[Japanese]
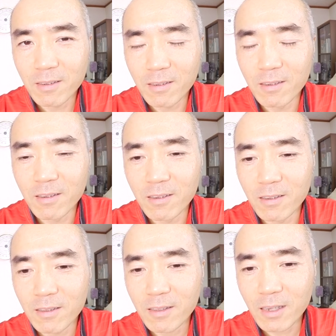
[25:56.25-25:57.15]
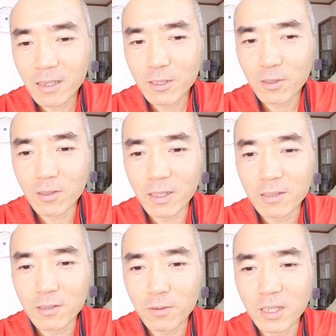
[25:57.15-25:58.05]
うなんかちょっとね
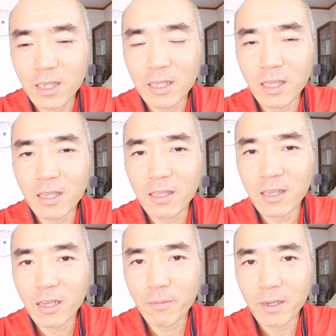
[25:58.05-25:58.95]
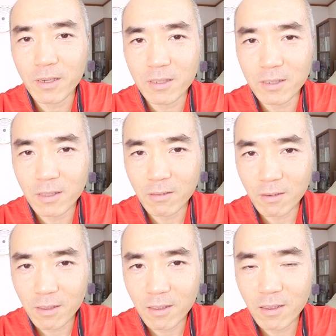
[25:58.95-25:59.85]
すごい危機的なやばい感じっていうの
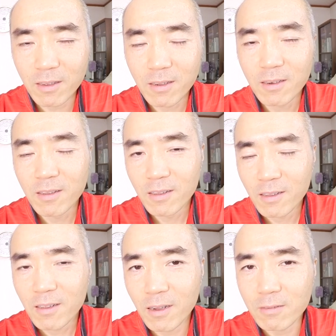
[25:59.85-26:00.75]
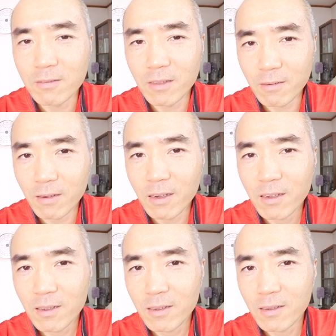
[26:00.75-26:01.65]
かなあるんだわ、
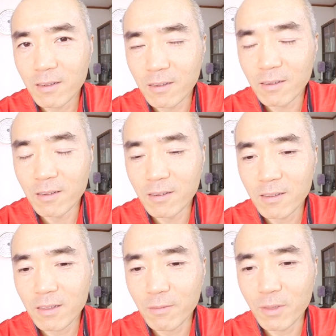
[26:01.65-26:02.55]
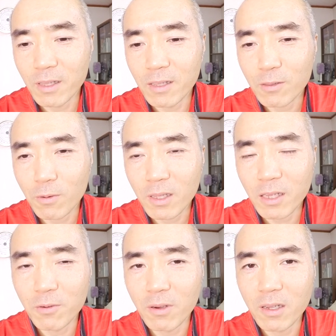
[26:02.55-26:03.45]
ん、なのでね取ら
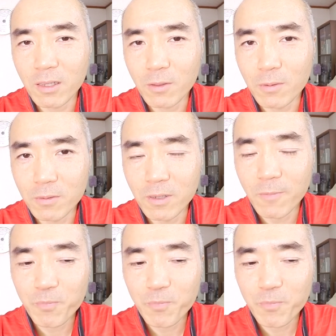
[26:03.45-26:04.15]
ない方がいい豆腐が